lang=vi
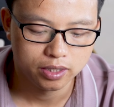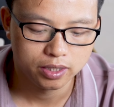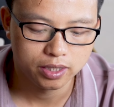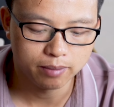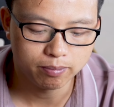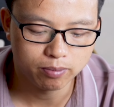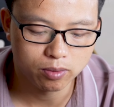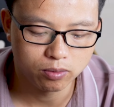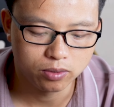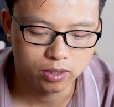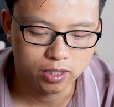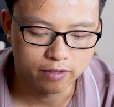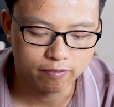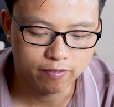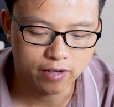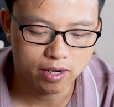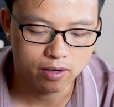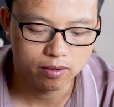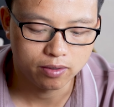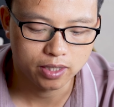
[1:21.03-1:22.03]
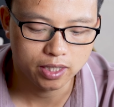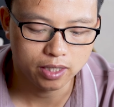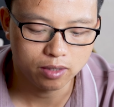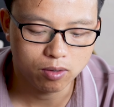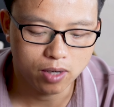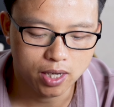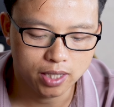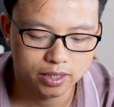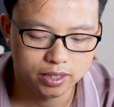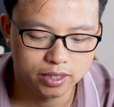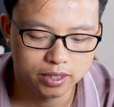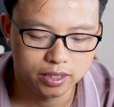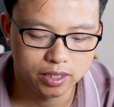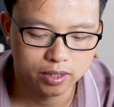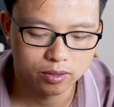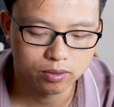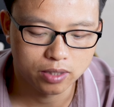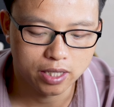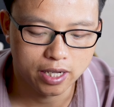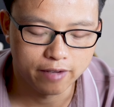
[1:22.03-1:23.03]
Tiếp tục nhấn vào kích hoạt chi
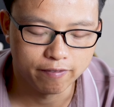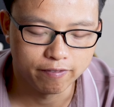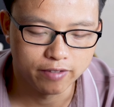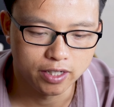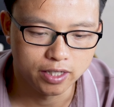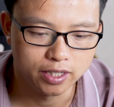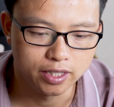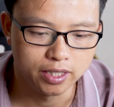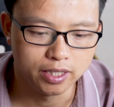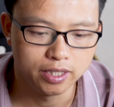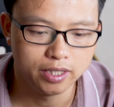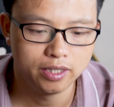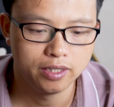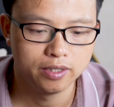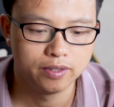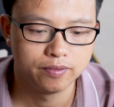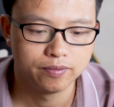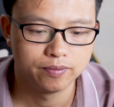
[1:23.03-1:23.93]
tiêu thẻ vật lý.